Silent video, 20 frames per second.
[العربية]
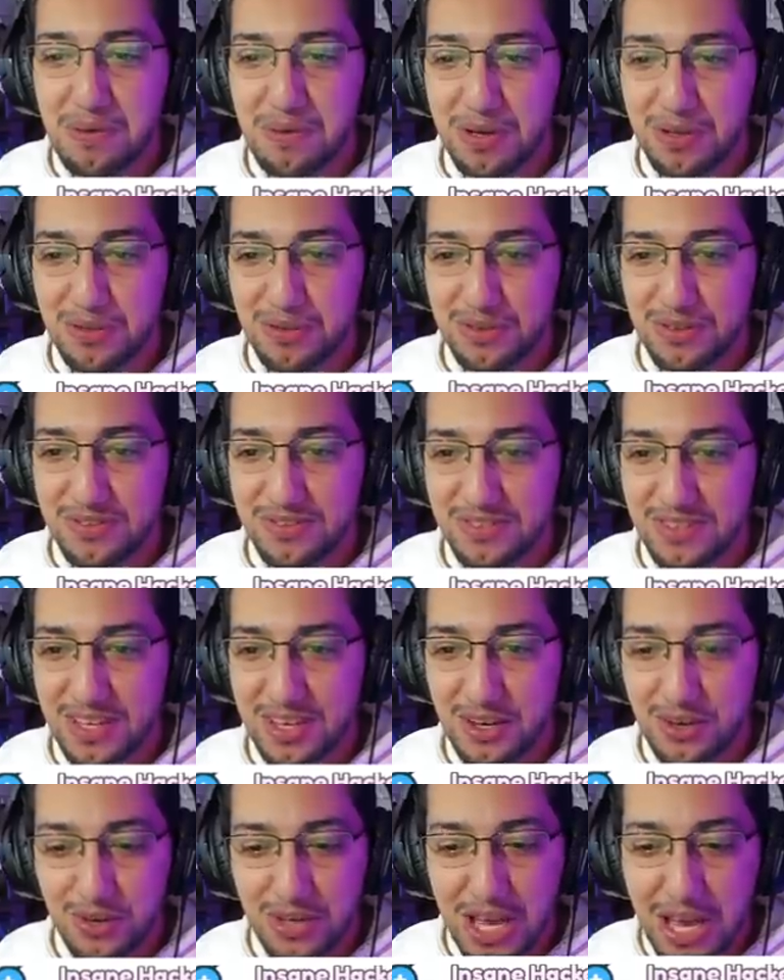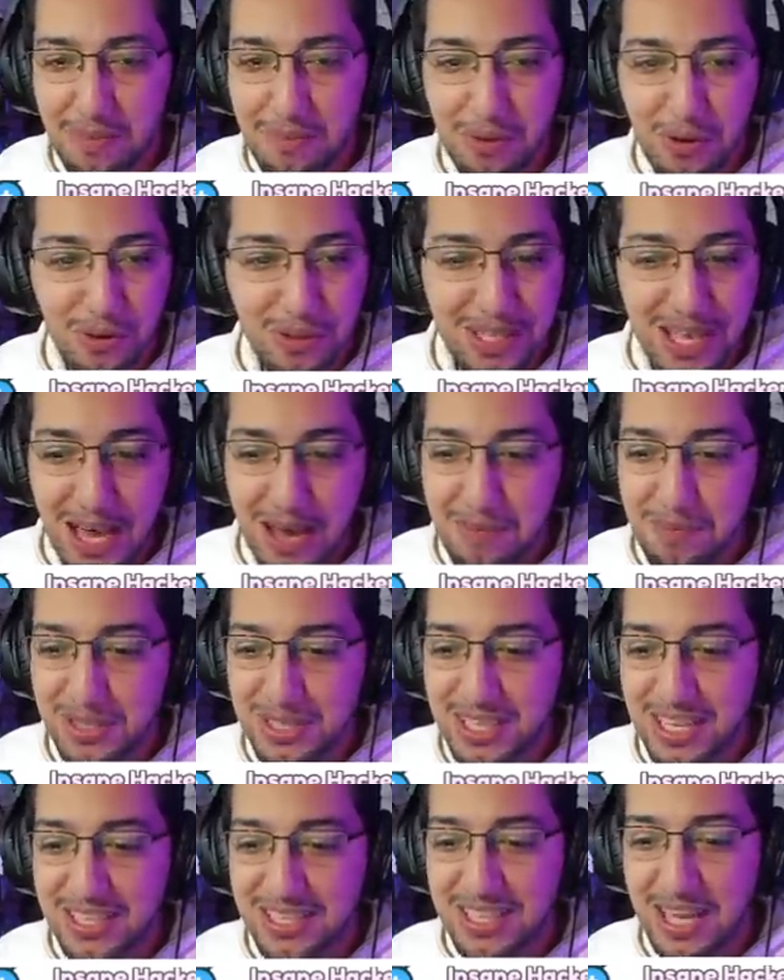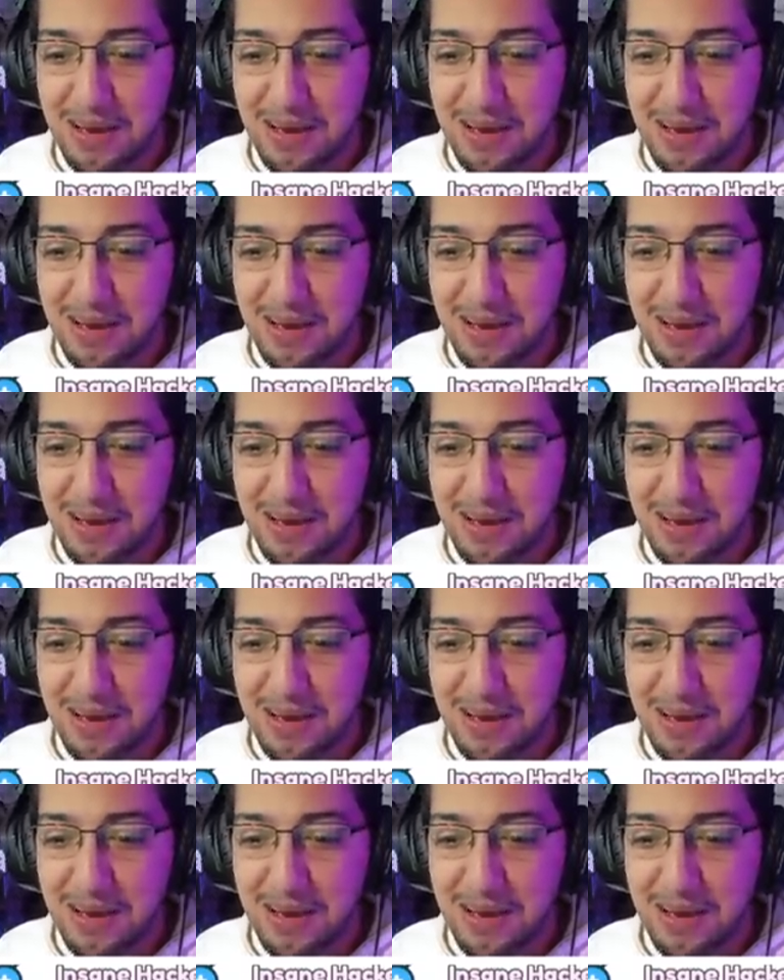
برضه يا عم خد يا عم انت انت